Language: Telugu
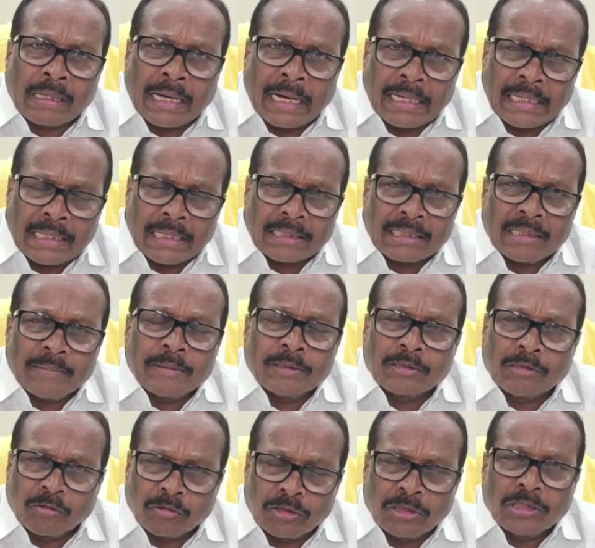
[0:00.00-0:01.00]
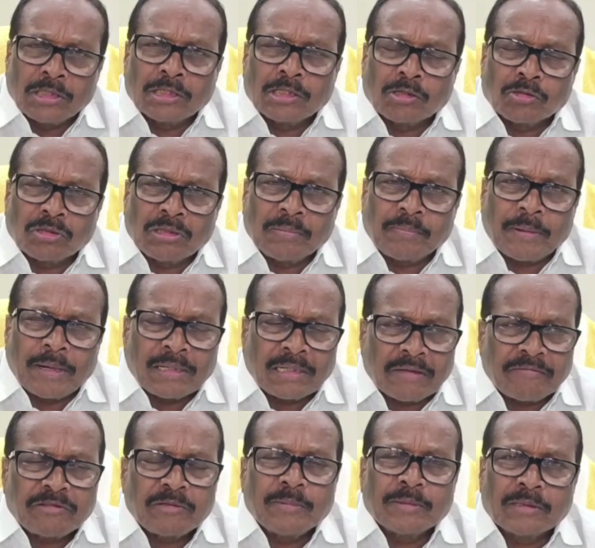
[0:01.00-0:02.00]
కార్యకర్తల మీద దౌర్జన్యం జరుగుతుంది పార్టీ
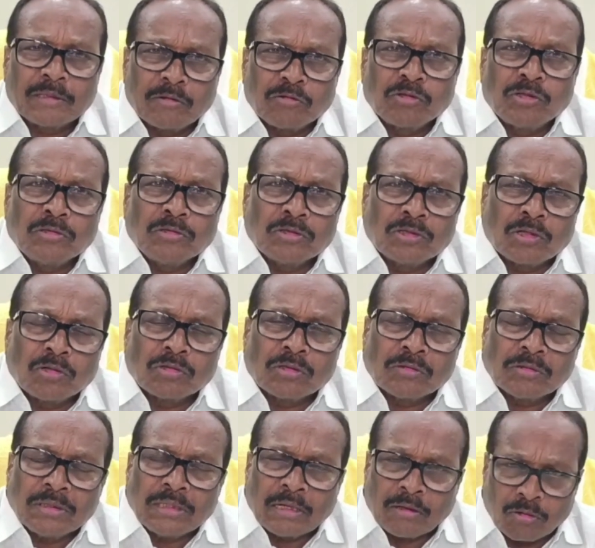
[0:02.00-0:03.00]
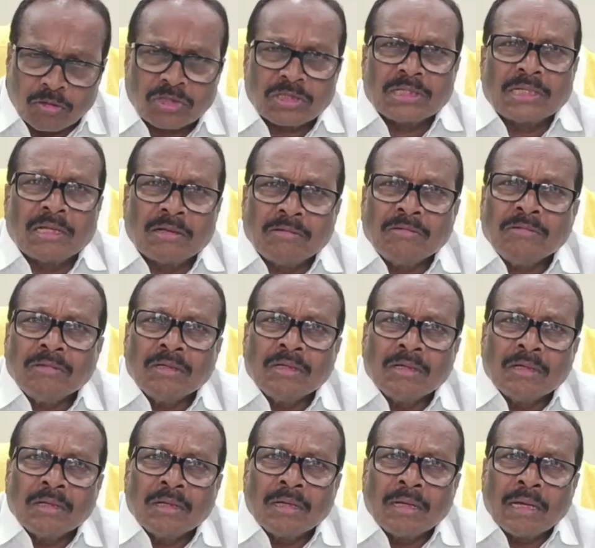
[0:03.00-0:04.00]
ఆఫీస్ మీద దౌర్జన్యం జరుగుతుంది నేను వస్తున్నాను
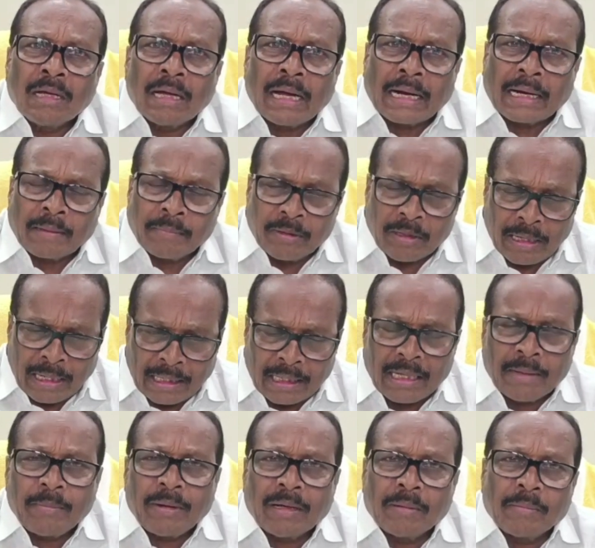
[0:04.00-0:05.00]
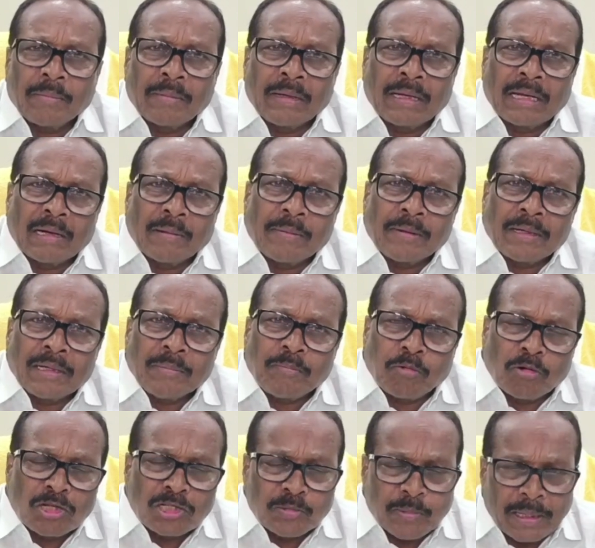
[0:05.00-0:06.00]
అక్కడ మీరు అండగా మాకు నిలబడండి
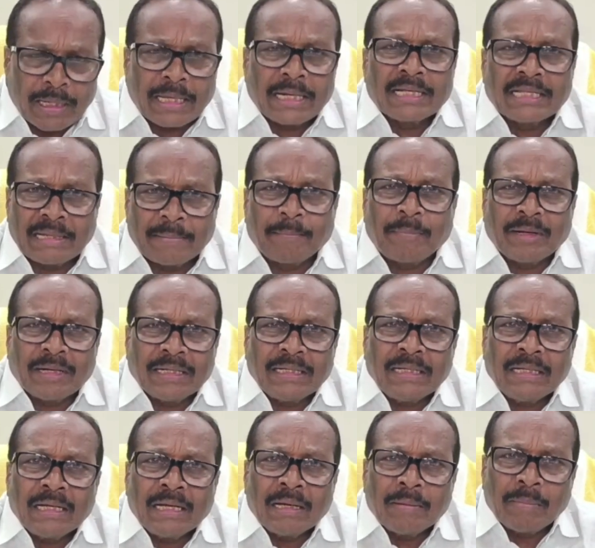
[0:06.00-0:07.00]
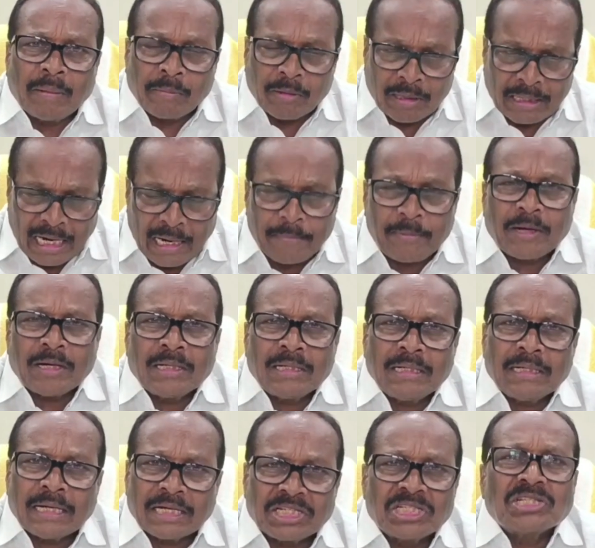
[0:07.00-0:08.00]
పోలీసు బలగాలను దింపండి మమ్మల్ని
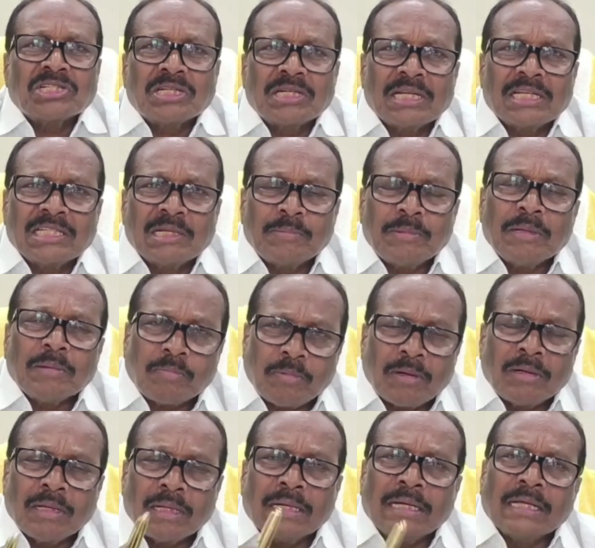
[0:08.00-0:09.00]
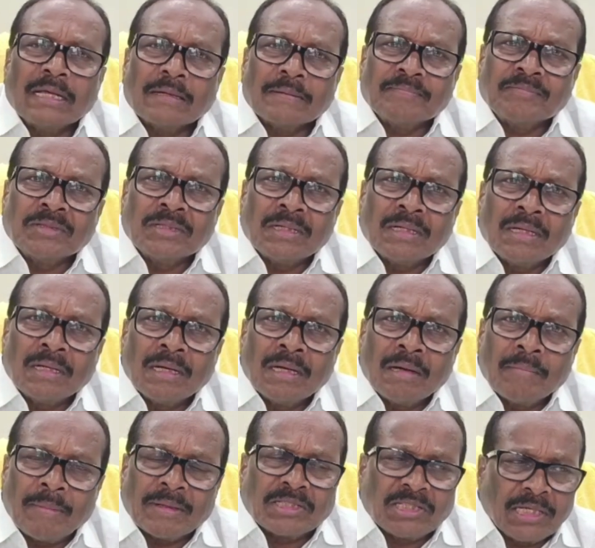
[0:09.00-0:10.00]
కాపాడండి రక్షించండి అని చెప్పి నేను పాల్ గారిని అడిగాను
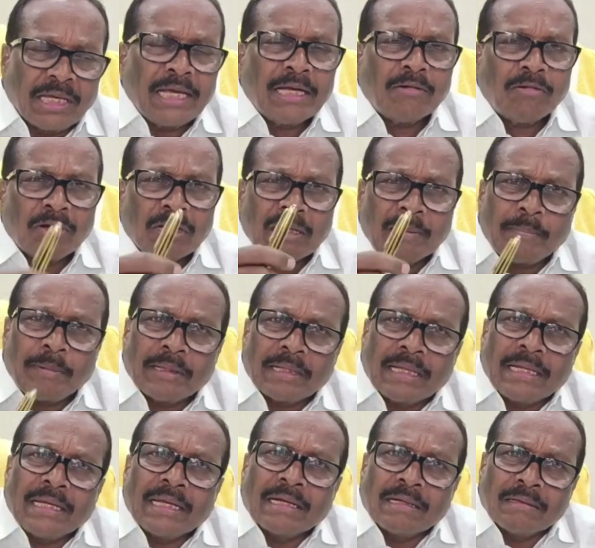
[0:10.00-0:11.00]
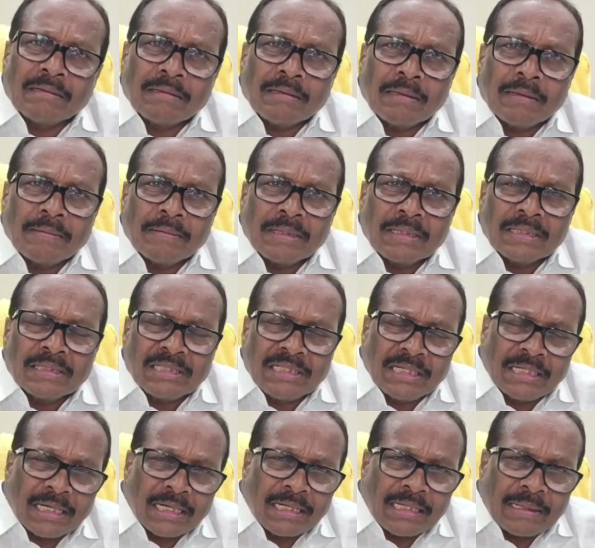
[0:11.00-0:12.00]
మా సిఐ కూడా దెబ్బలు తగినాను
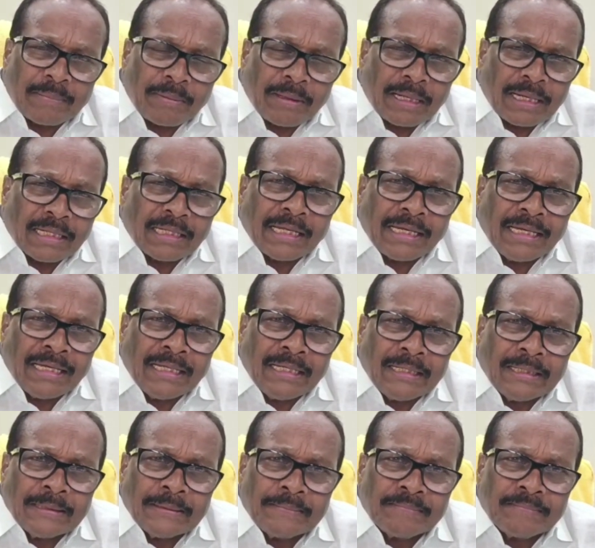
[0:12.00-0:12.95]
సిఐ గారికి దెబ్బలు ఎలా తగిలి